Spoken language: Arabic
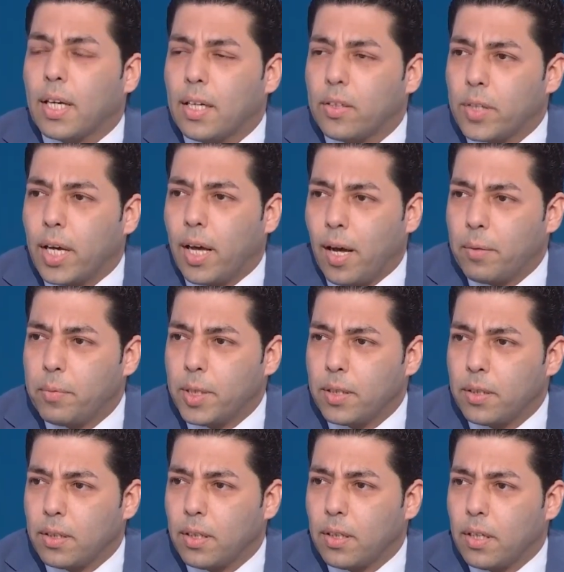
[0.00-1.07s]

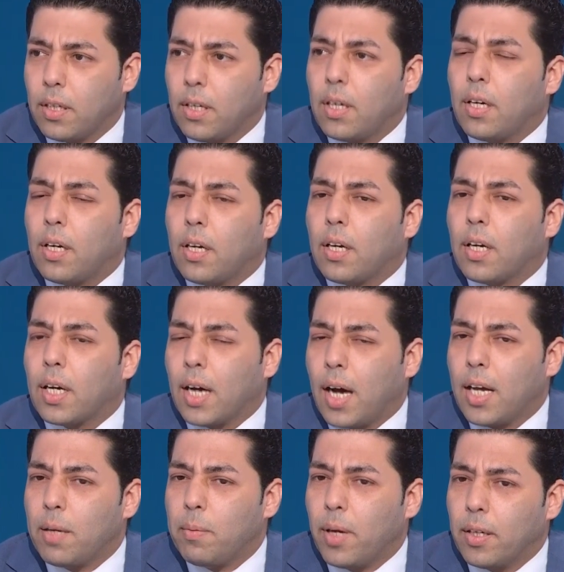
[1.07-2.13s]
التهابي
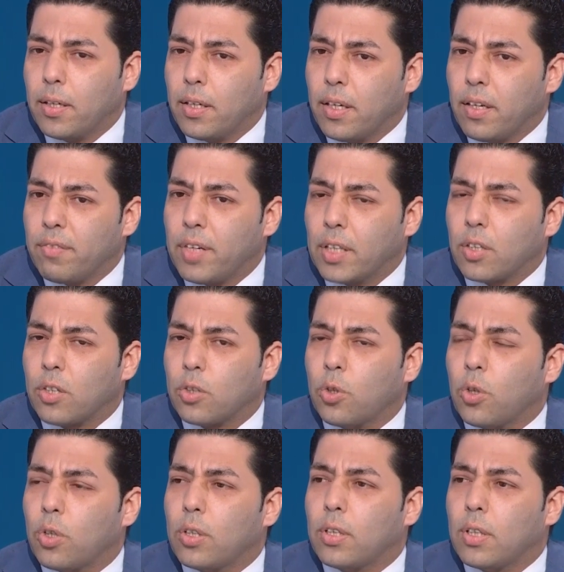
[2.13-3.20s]
غالبا آه،
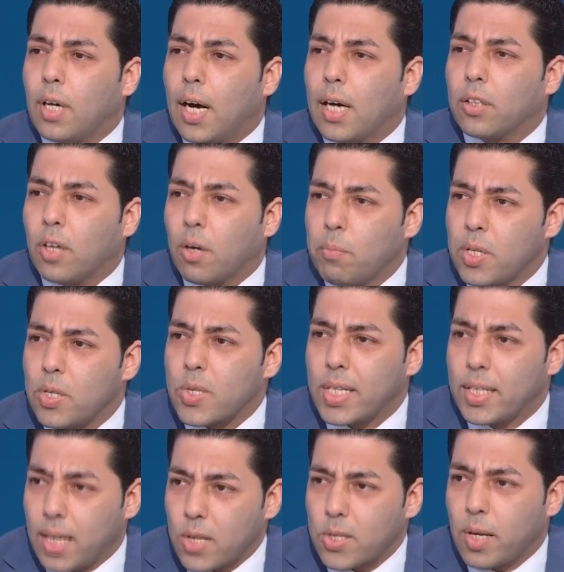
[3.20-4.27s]
فترته اكثر من
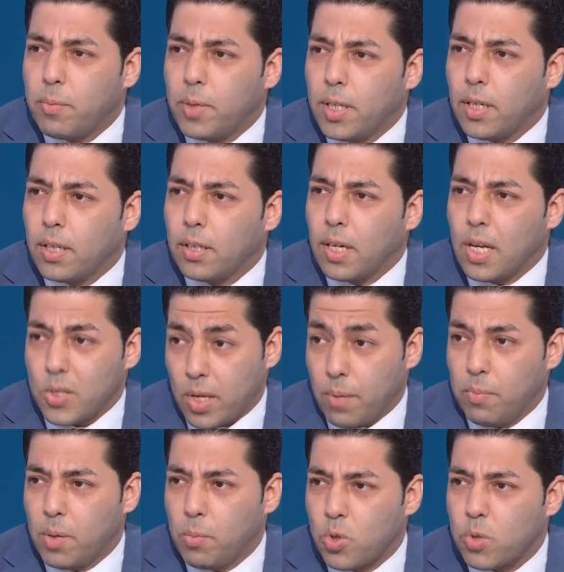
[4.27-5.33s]
ست اسابيع
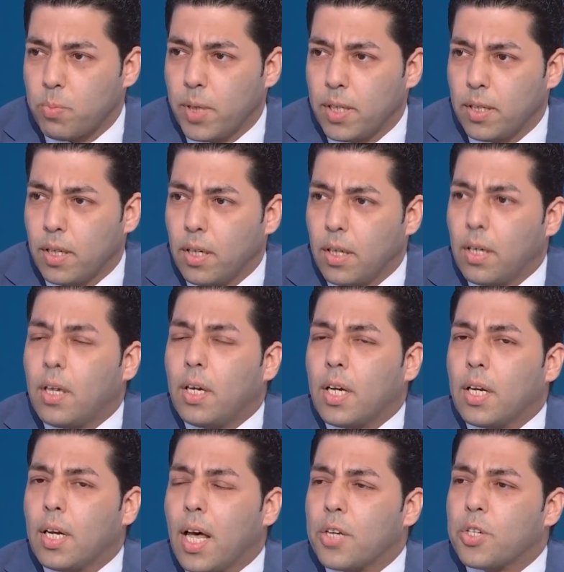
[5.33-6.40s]
لنسميه مزمن
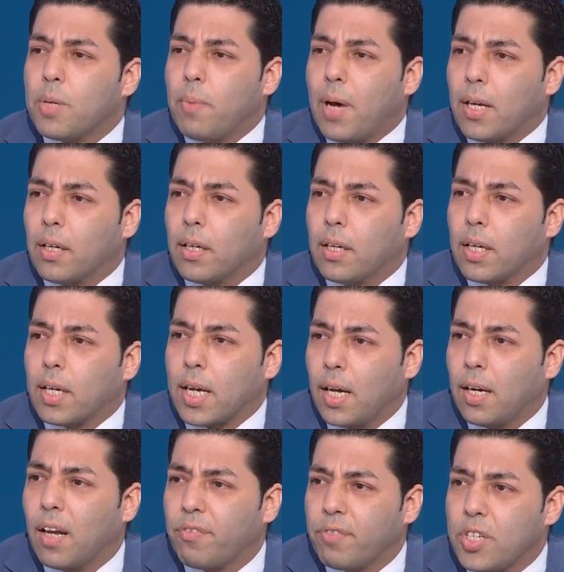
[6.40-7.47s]
ناجم عن
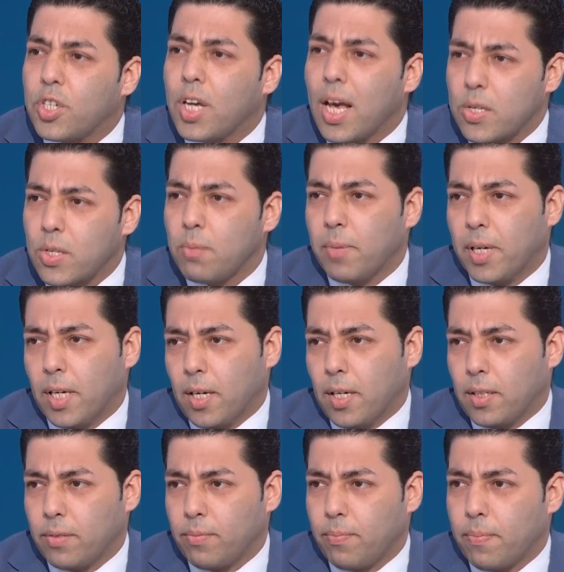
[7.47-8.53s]
خلل في جهاز
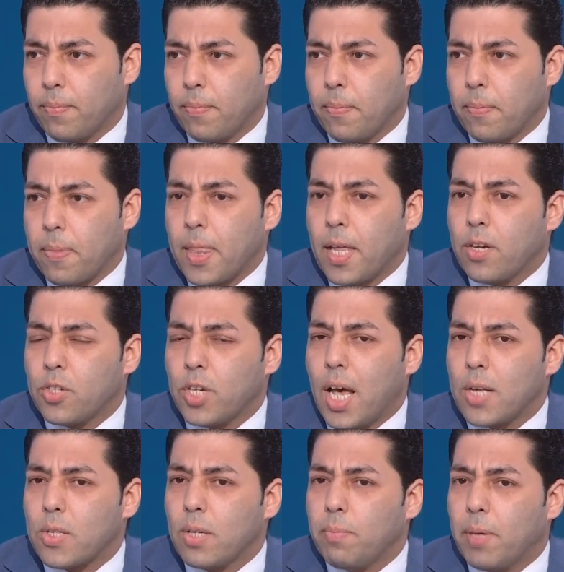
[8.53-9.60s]
المناعه
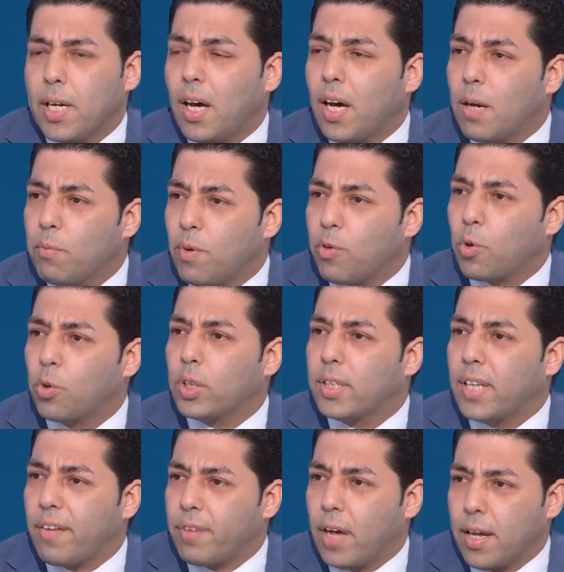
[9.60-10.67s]
جهاز المناعة المفروض
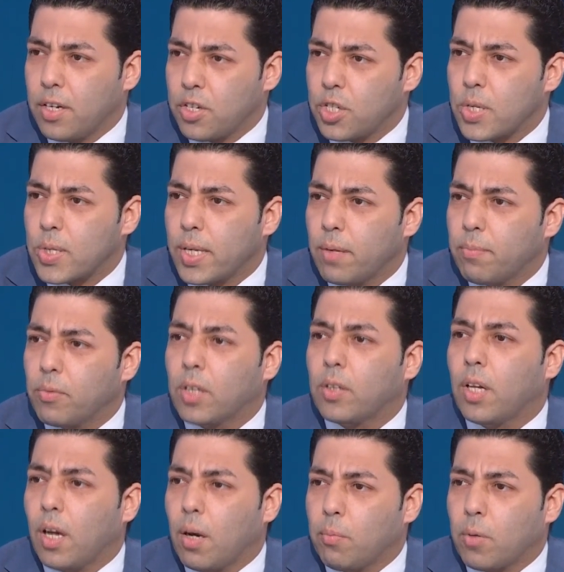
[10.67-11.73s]
يدافع عن الجسم ضد